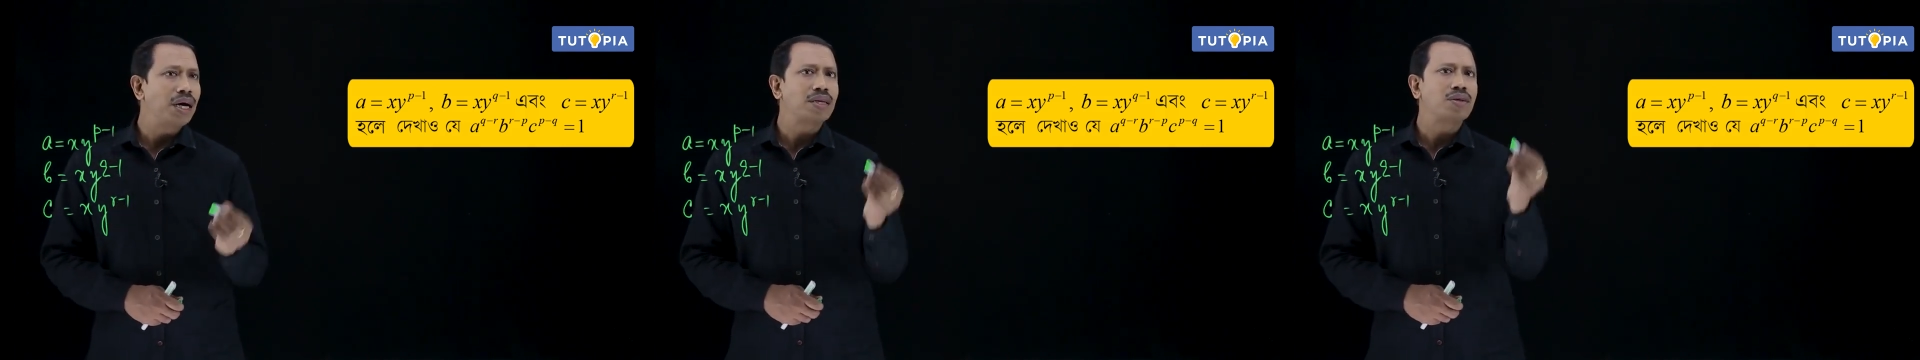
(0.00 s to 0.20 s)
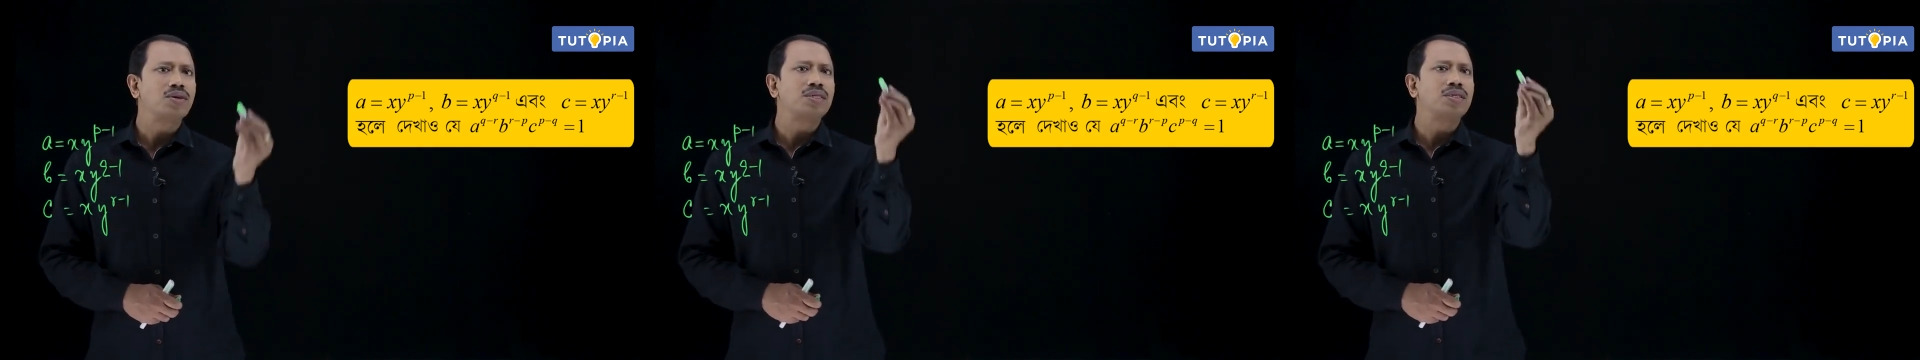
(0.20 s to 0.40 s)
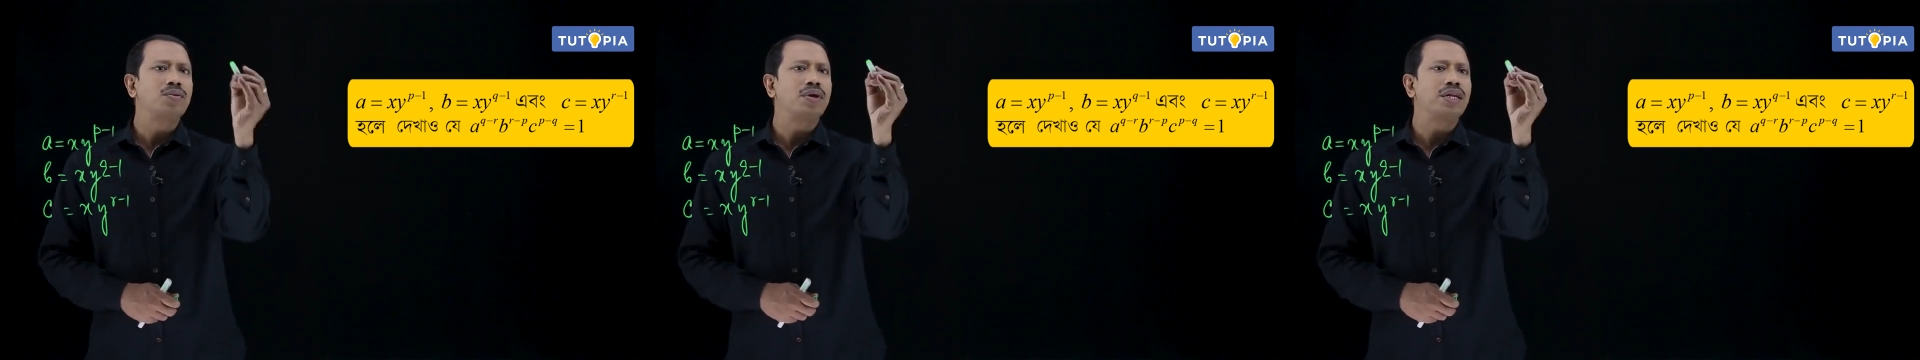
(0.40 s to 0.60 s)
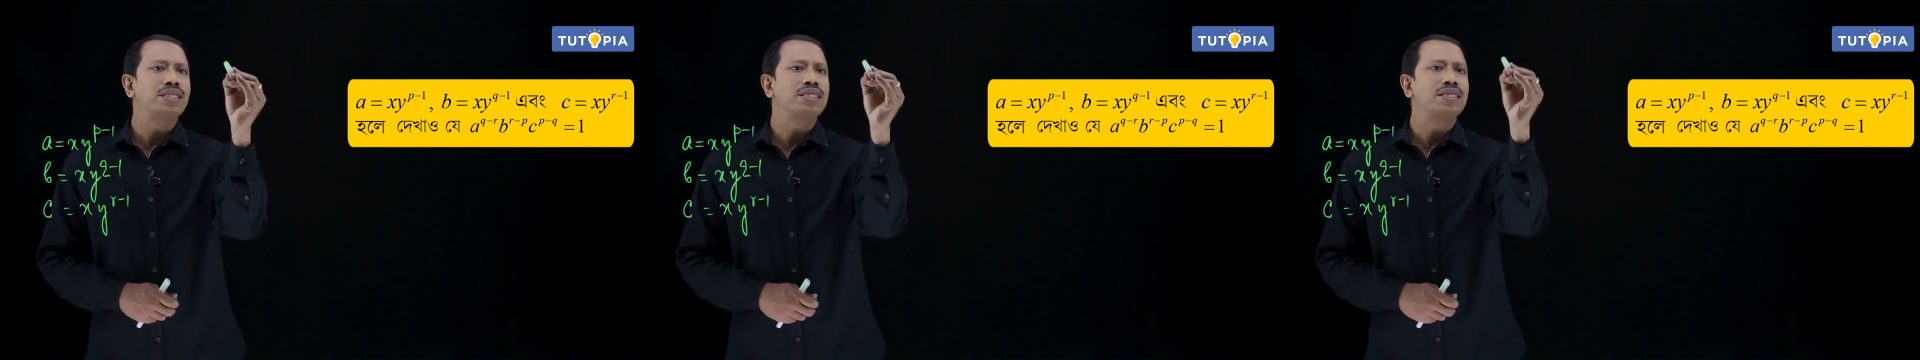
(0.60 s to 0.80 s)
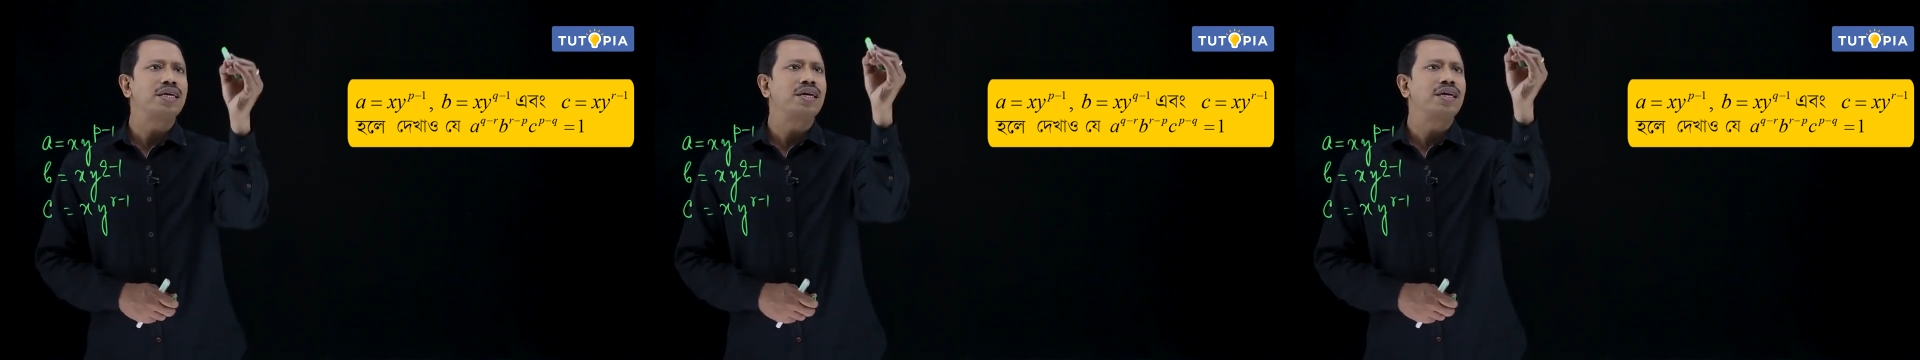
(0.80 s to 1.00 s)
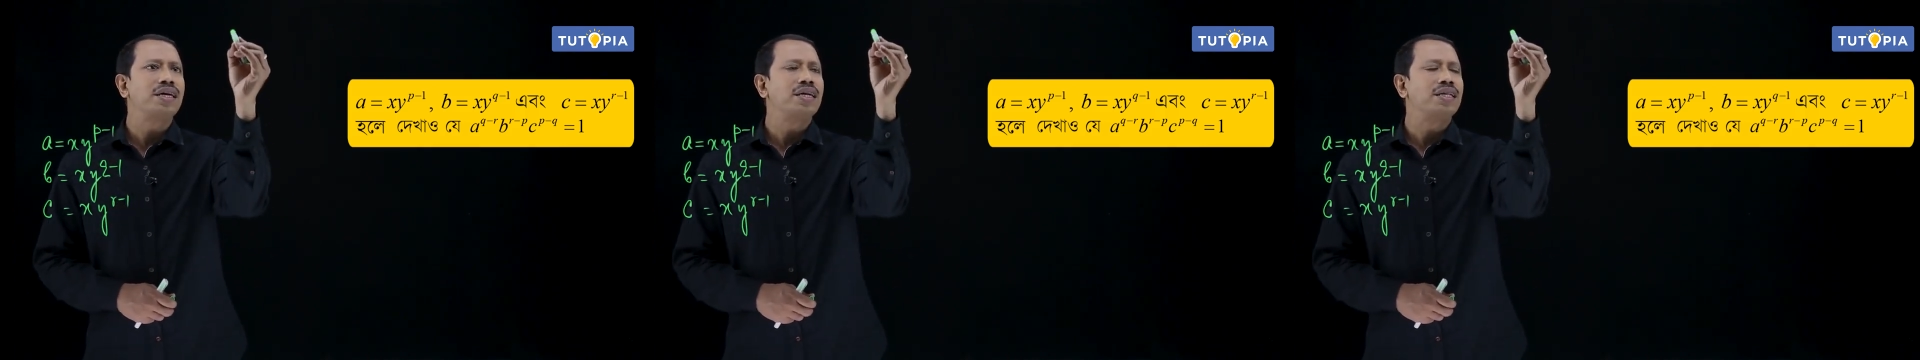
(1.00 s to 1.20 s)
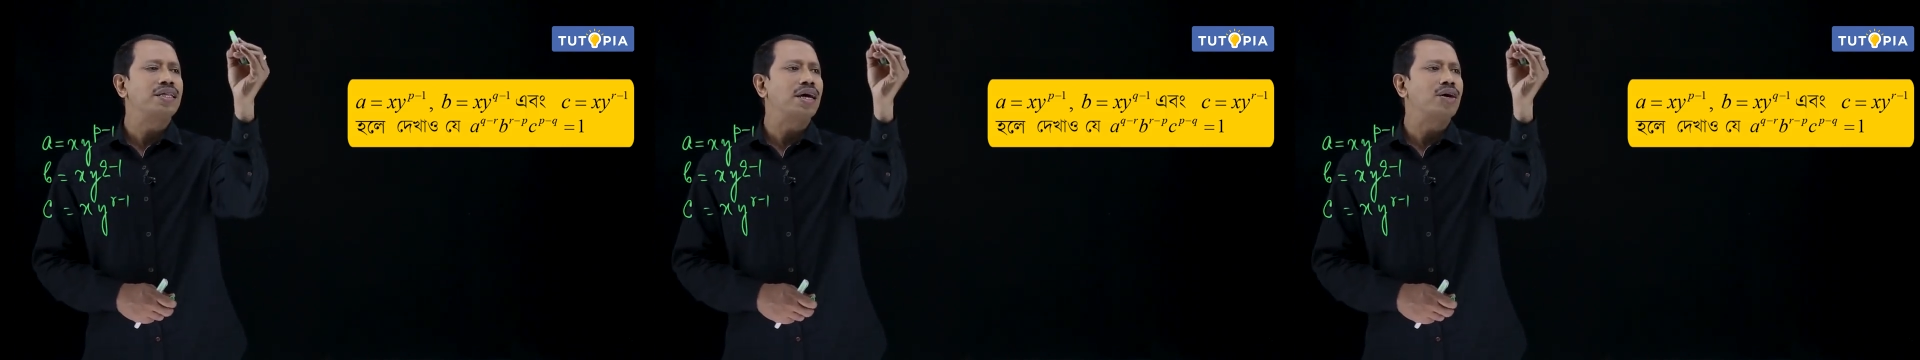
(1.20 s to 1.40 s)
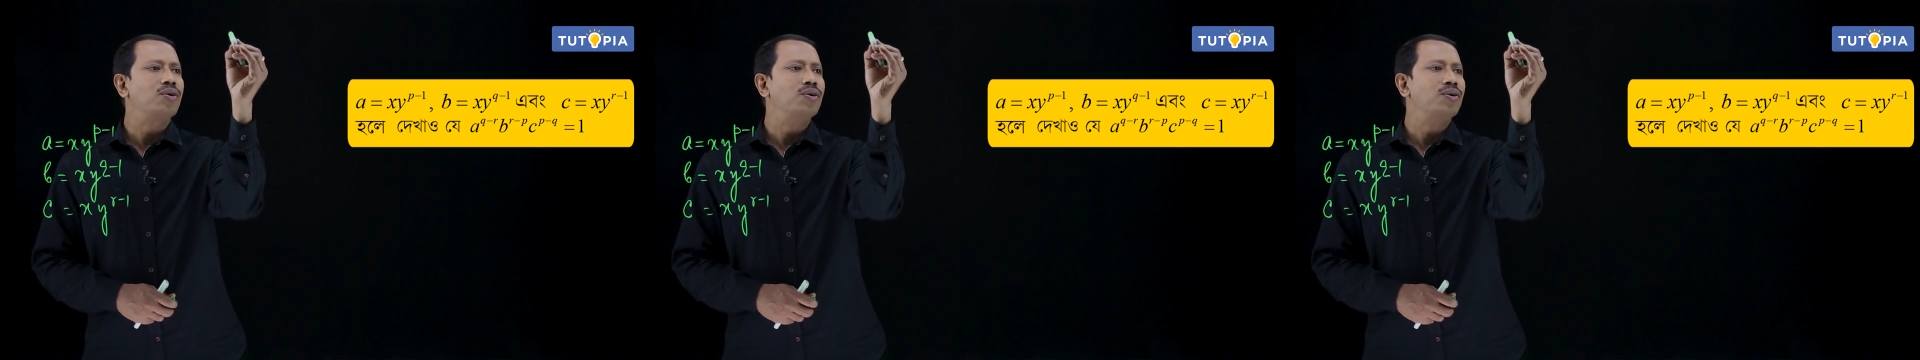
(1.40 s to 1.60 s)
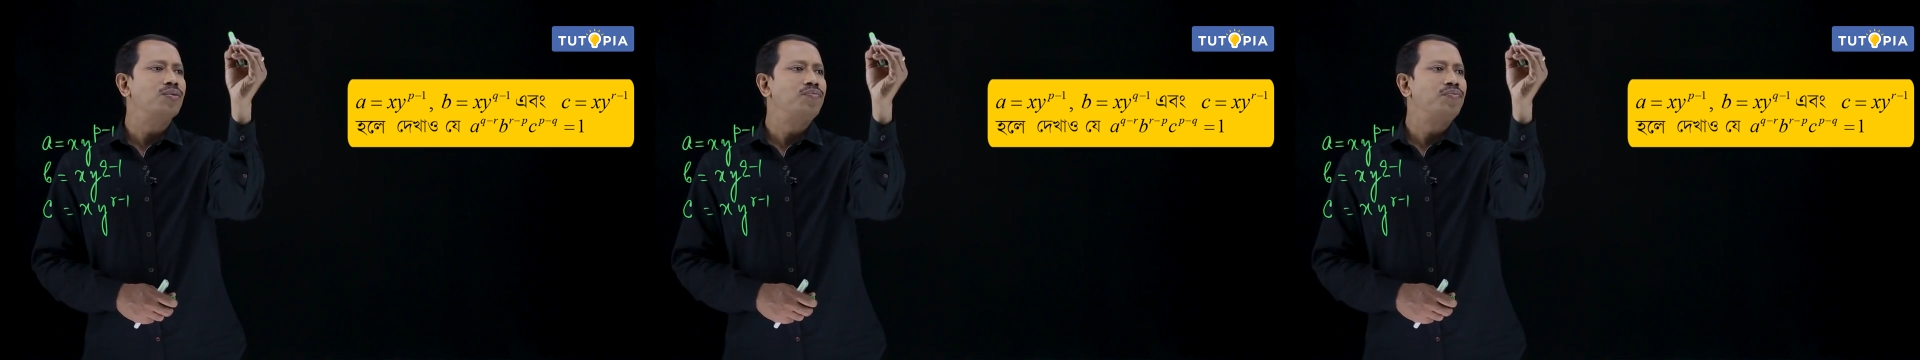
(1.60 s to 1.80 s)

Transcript: বার করতে বলেছে দেখো